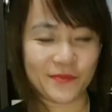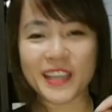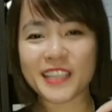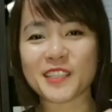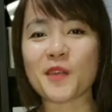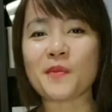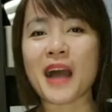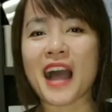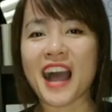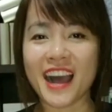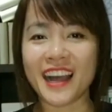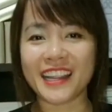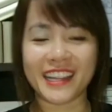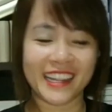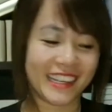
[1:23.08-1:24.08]
Biết rồi bà
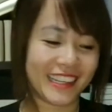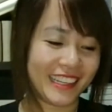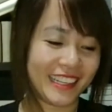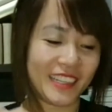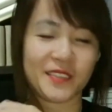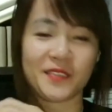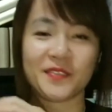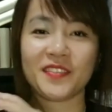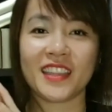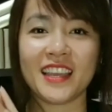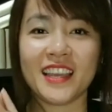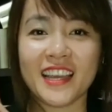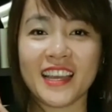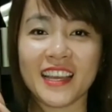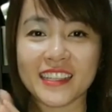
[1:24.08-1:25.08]
ơi
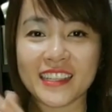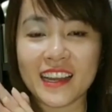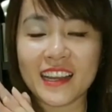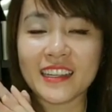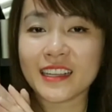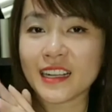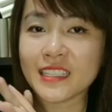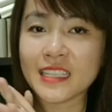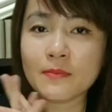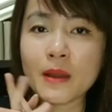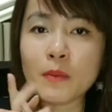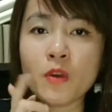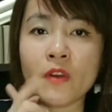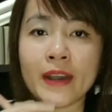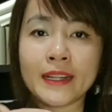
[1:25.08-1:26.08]
Nhá thì các chị
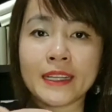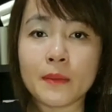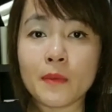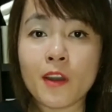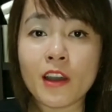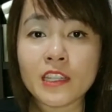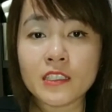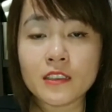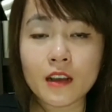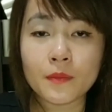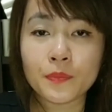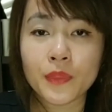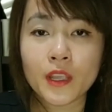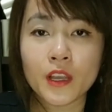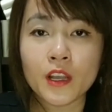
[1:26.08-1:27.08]
bắt buộc phải đánh kem lót trước
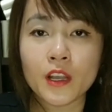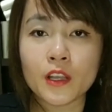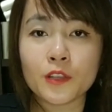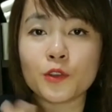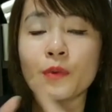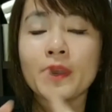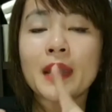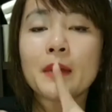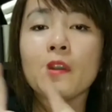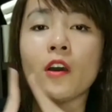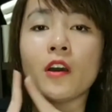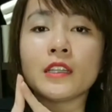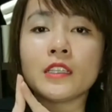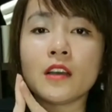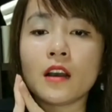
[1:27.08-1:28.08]
Dùng kem
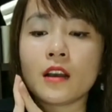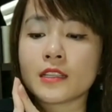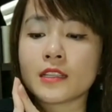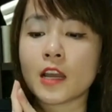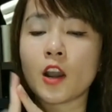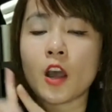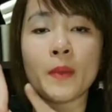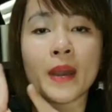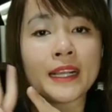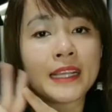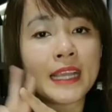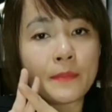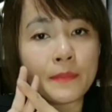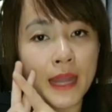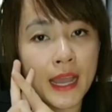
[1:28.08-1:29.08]
lót trước Sau đó phải
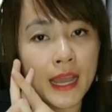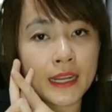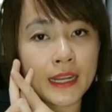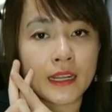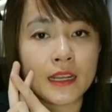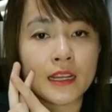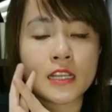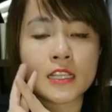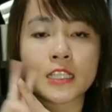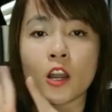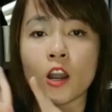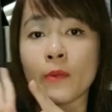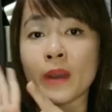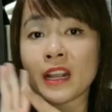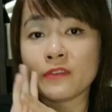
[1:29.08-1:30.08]
đánh kem nền
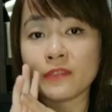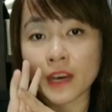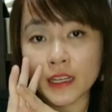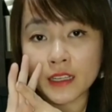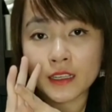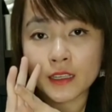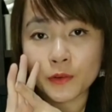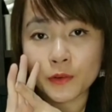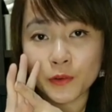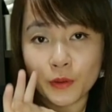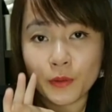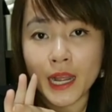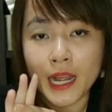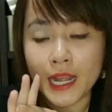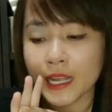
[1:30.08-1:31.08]
sau đó brand phấn đúng
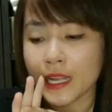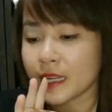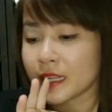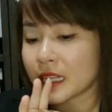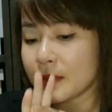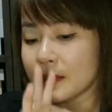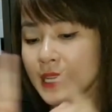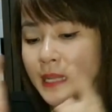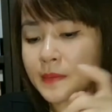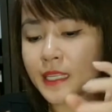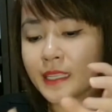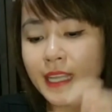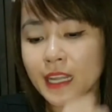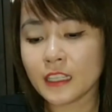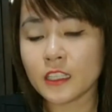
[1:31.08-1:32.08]
không ạ thì bây giờ em
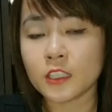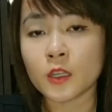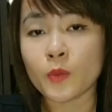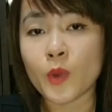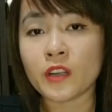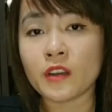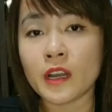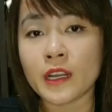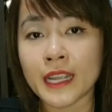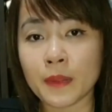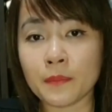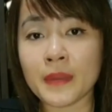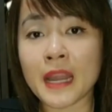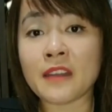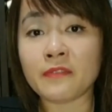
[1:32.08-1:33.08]
sẽ test thử cho mọi người
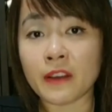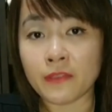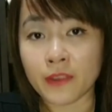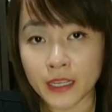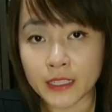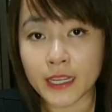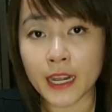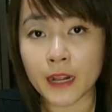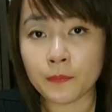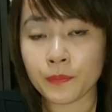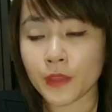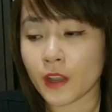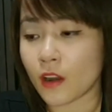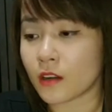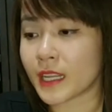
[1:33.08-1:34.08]
kem nền và phấn nhá
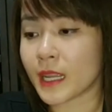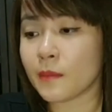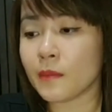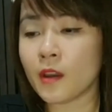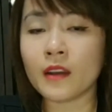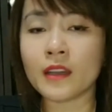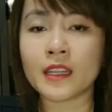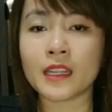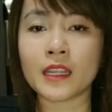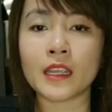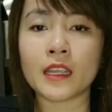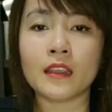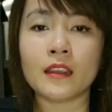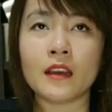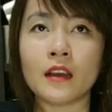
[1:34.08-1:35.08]
còn kem lót
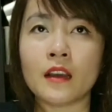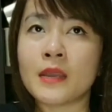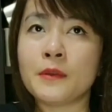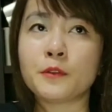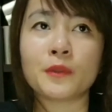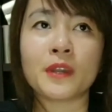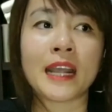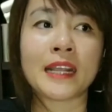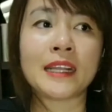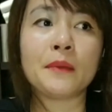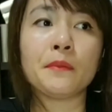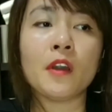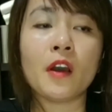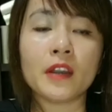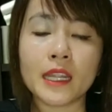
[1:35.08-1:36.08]
thì ờ, khi mà chúng ta đánh
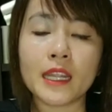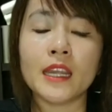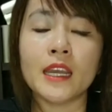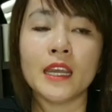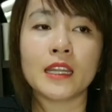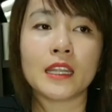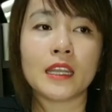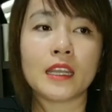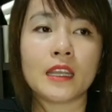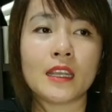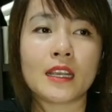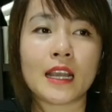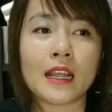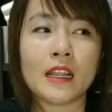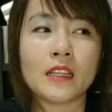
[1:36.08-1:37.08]
kem lót ấy
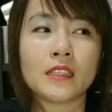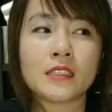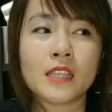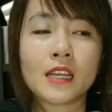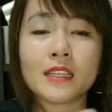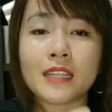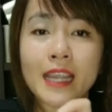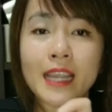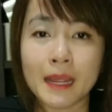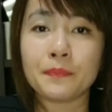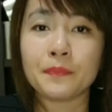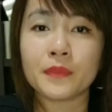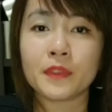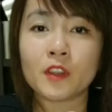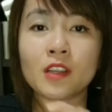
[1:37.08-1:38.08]
thì cái chất kem
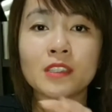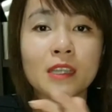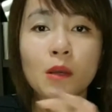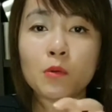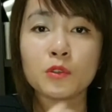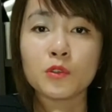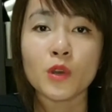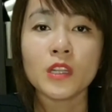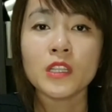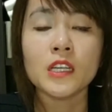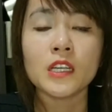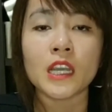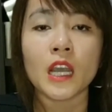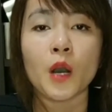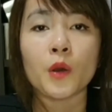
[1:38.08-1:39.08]
nó trong suốt
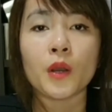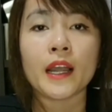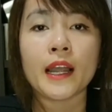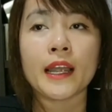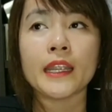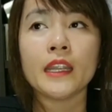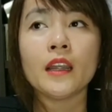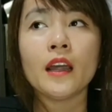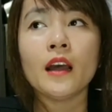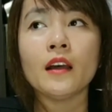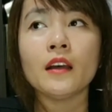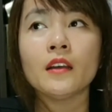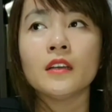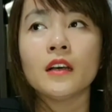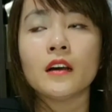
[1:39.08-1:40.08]
như kiểu cái
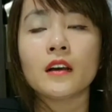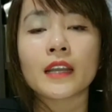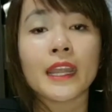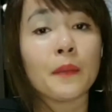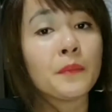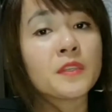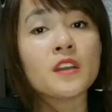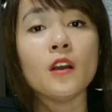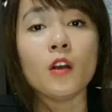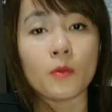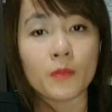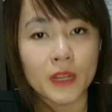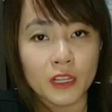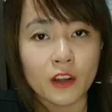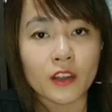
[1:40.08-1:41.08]
uh, kem dưỡng
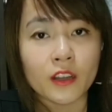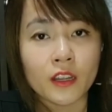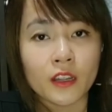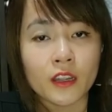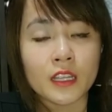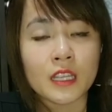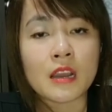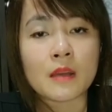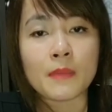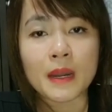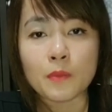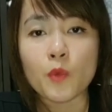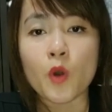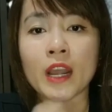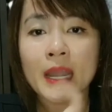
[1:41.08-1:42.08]
của mình thôi nhưng mà
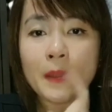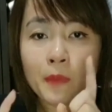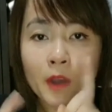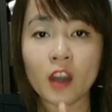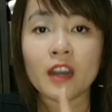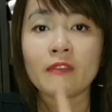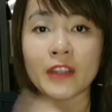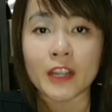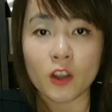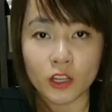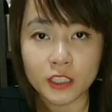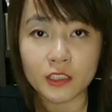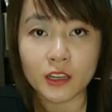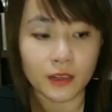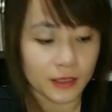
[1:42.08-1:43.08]
bắt buộc kem lót là phải
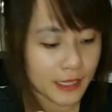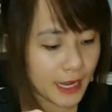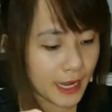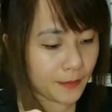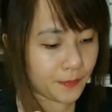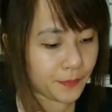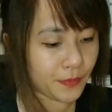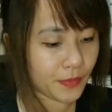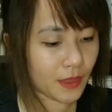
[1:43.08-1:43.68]
có trước nhá